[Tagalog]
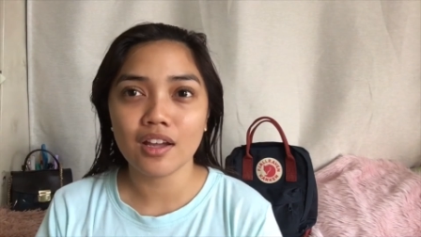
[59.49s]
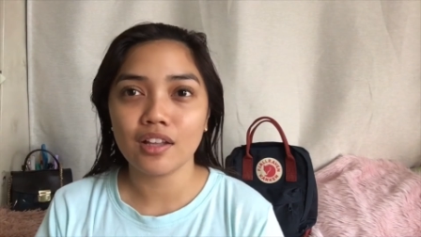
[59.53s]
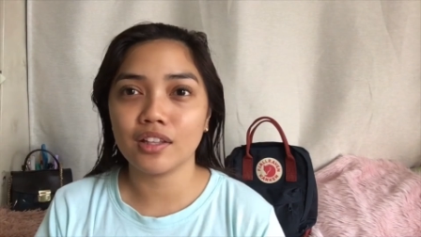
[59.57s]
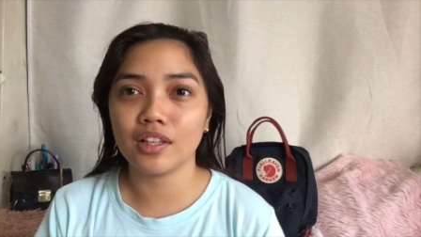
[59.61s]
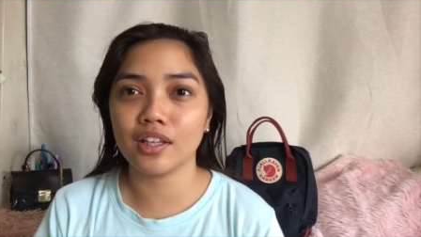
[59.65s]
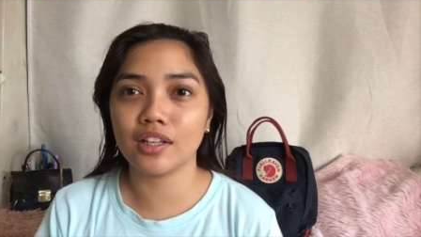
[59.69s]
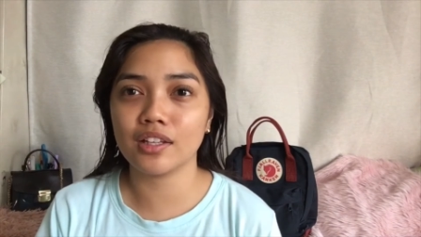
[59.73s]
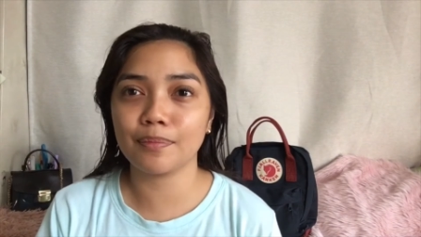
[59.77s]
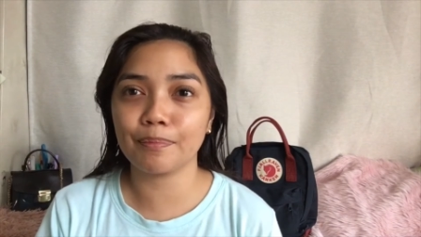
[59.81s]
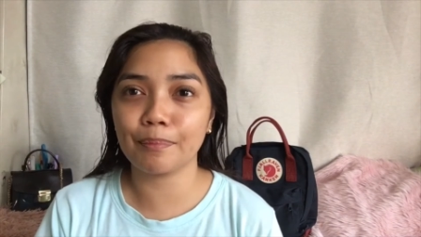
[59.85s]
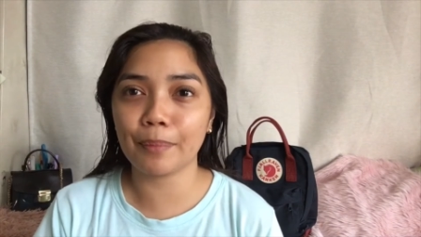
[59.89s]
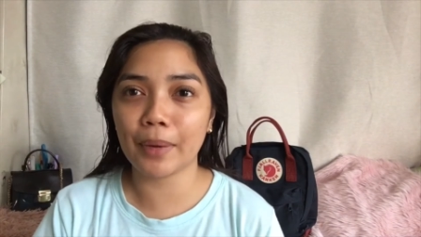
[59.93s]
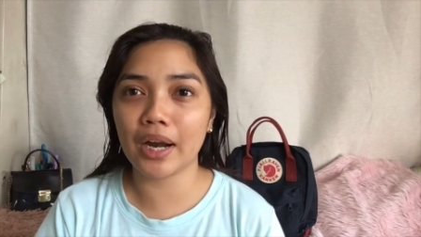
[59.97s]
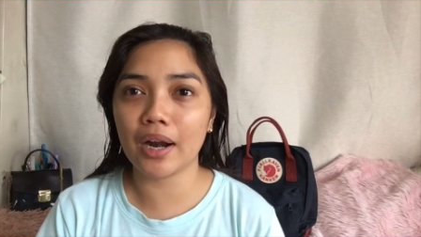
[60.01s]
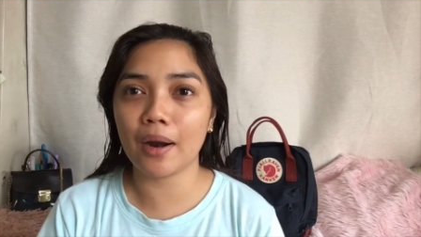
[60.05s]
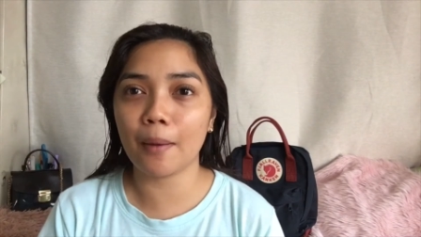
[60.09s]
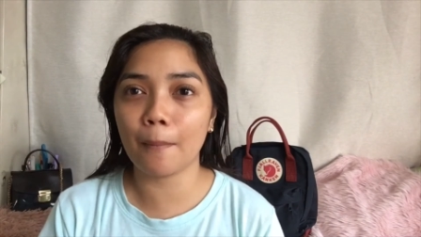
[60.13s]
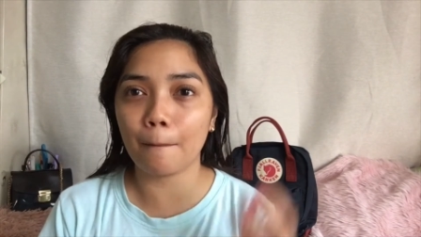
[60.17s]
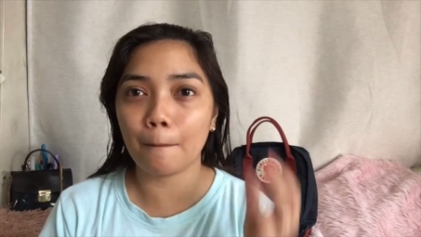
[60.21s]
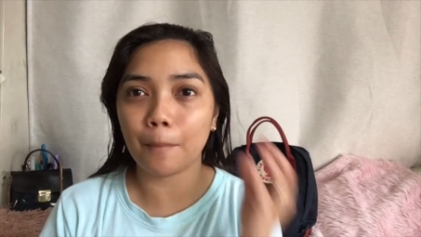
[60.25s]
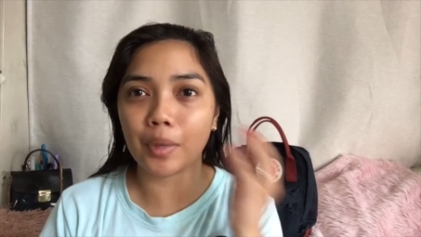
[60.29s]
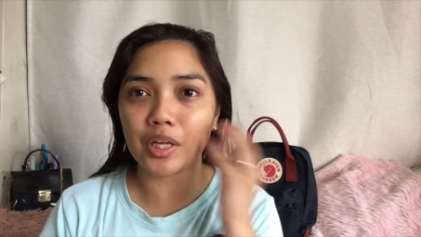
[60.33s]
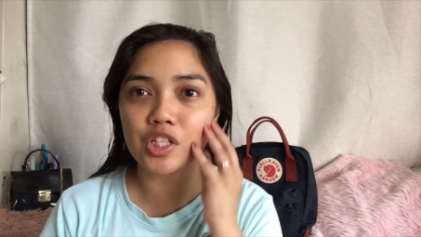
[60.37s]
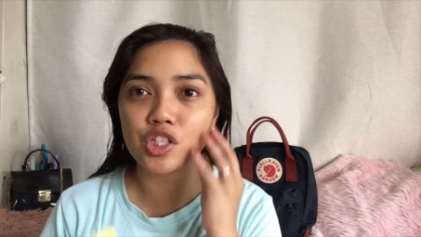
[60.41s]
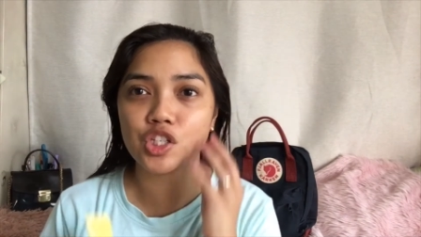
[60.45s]
na parang
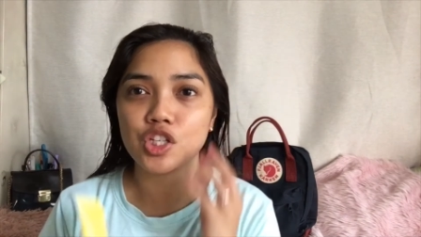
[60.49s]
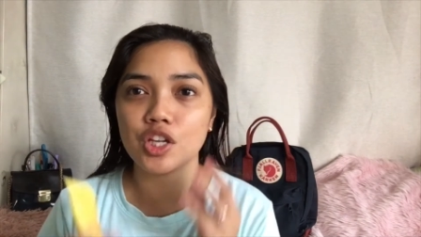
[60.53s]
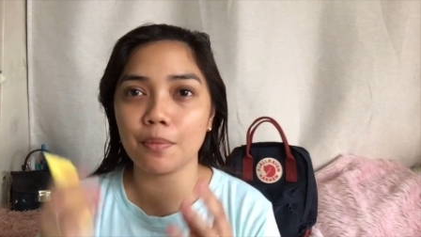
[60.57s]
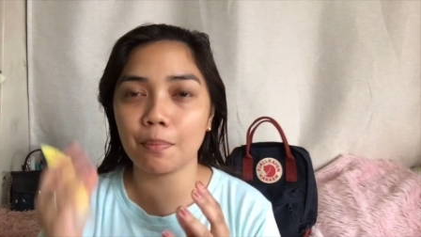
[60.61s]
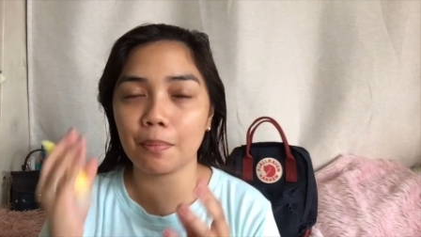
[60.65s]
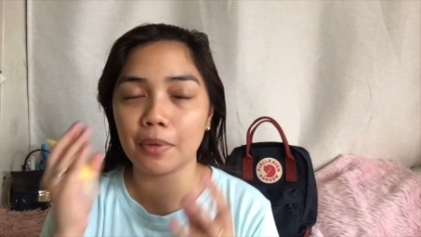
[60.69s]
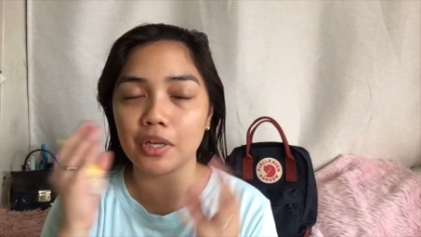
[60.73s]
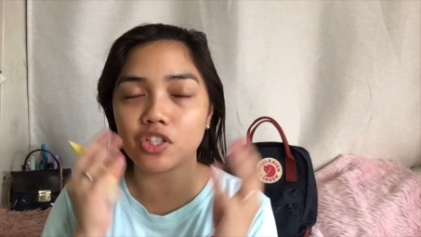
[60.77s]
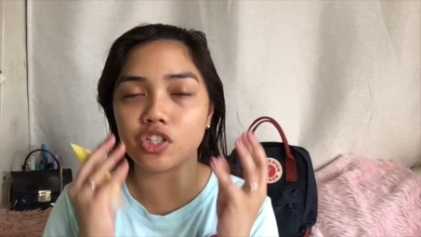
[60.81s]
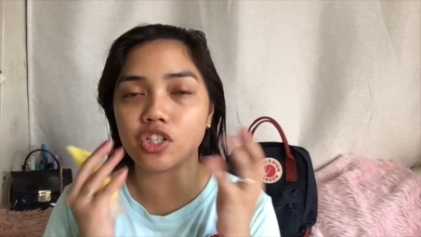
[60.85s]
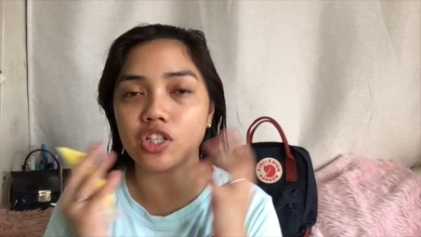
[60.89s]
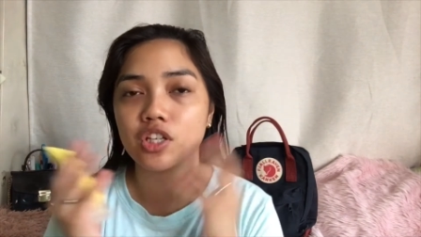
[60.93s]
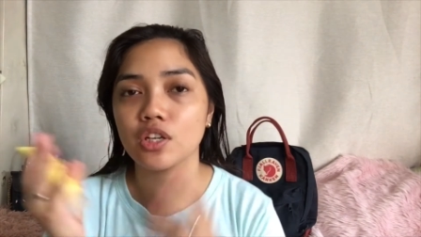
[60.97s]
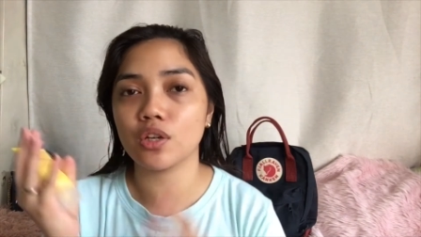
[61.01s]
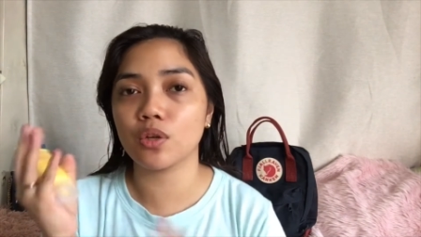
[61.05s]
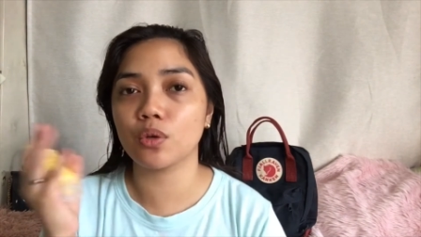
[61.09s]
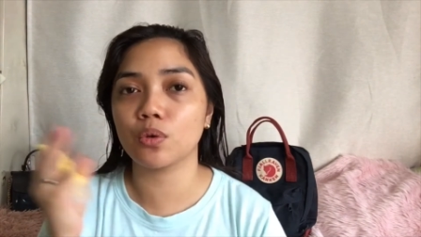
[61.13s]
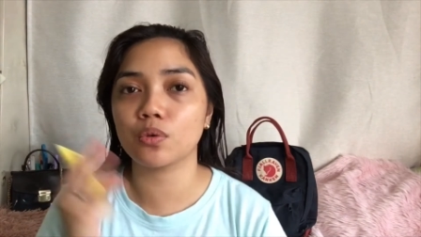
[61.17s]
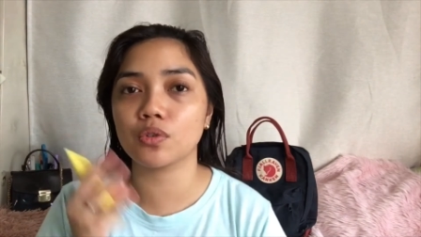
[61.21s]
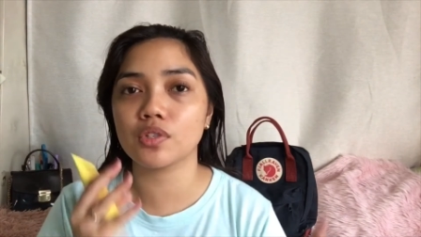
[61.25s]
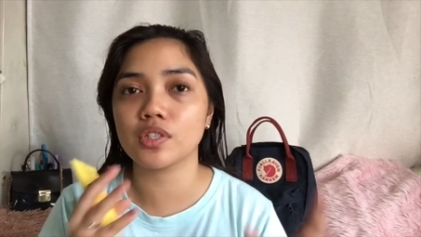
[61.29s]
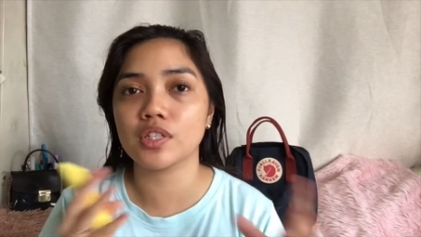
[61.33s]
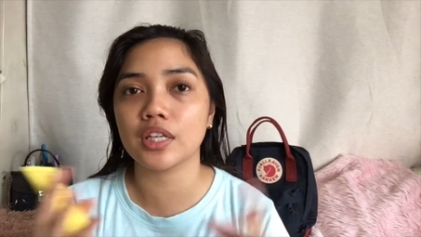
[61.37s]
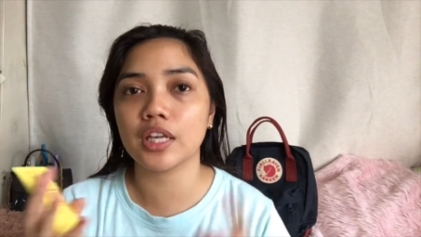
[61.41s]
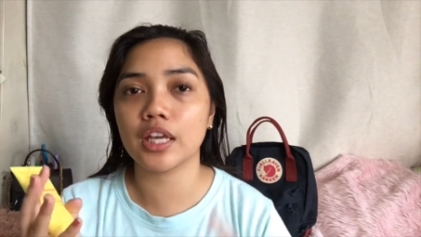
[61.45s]
patchy-patchy
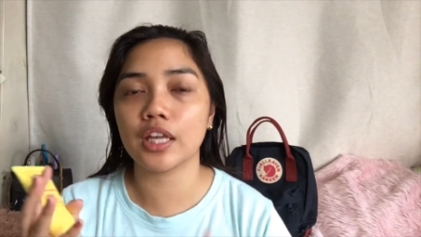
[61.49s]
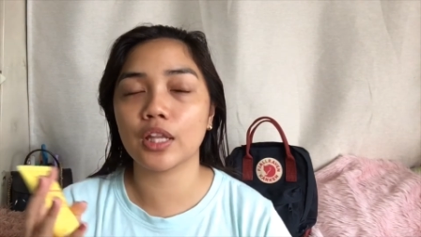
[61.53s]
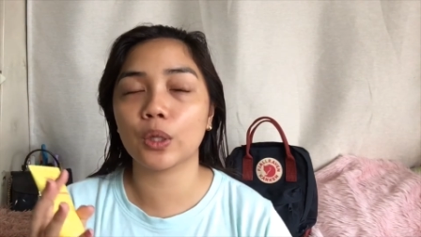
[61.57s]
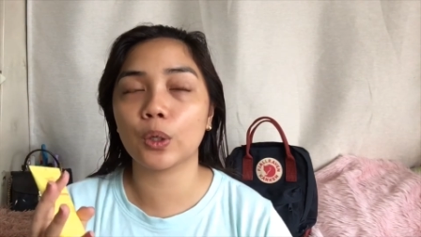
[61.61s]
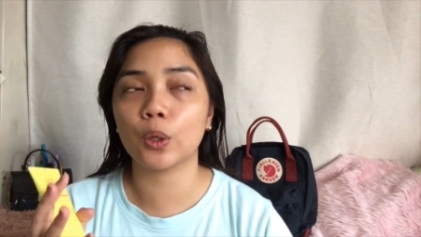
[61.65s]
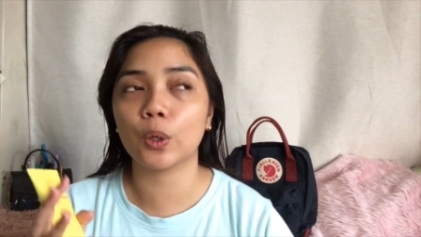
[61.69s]
yung skin